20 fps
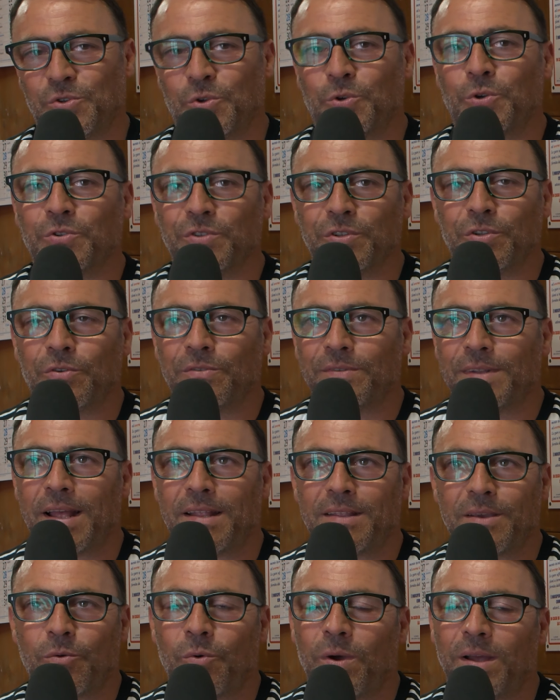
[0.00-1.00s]
sono
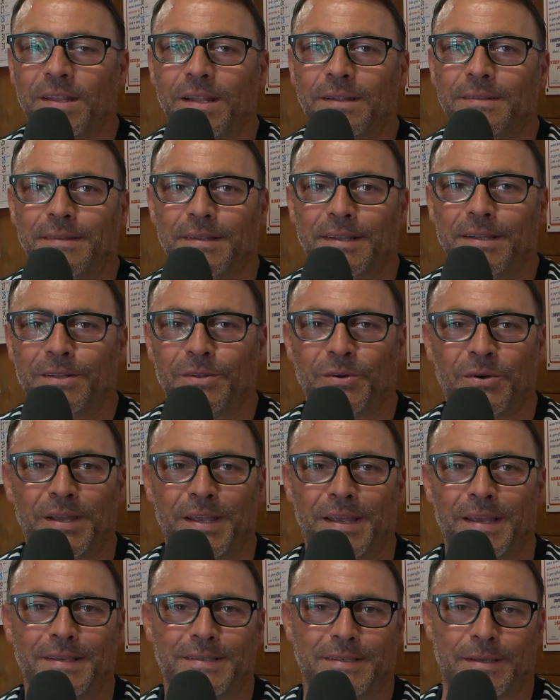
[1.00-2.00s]
ritornate qua ad Altino
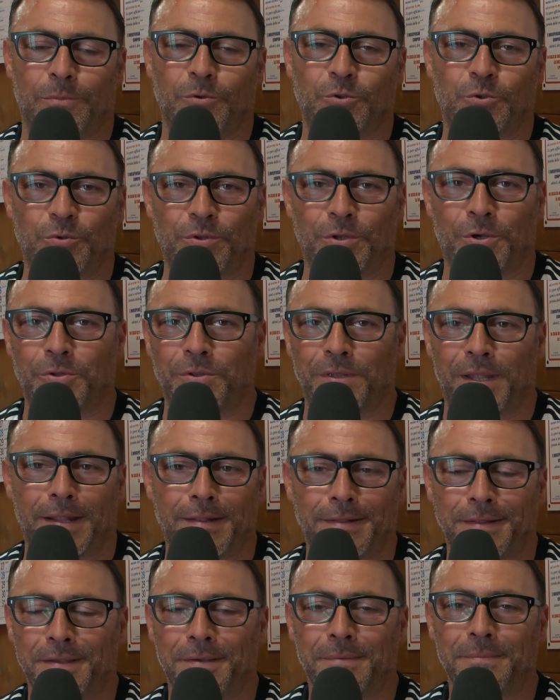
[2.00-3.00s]
e siamo tutti
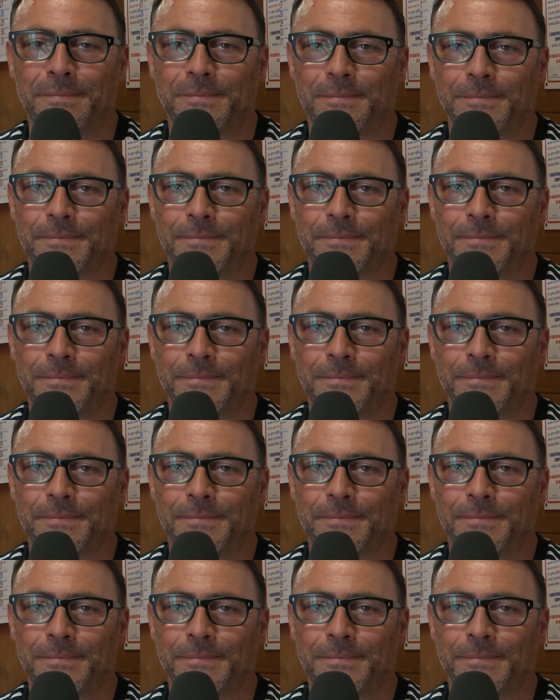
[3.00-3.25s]
contenti.